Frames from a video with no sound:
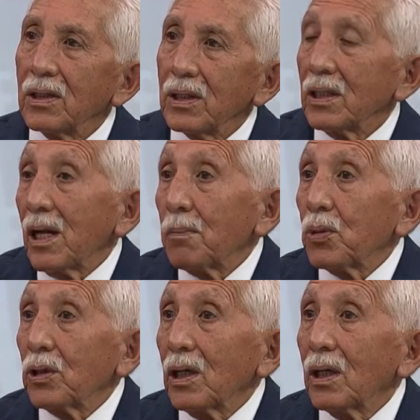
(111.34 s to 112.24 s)

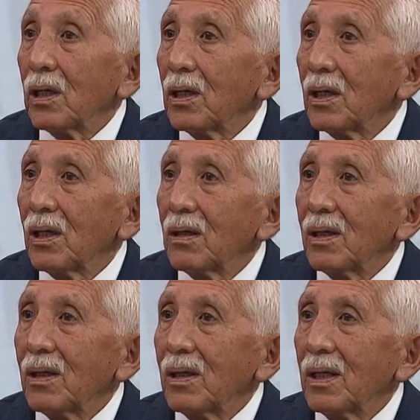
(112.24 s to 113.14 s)
Eh,
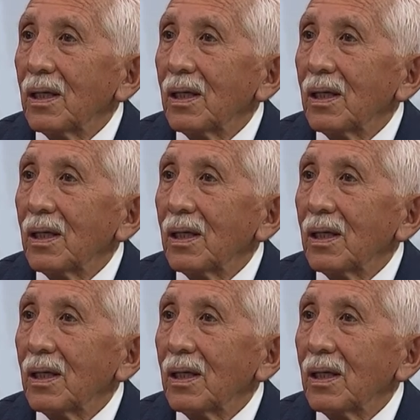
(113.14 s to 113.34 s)
incluso para las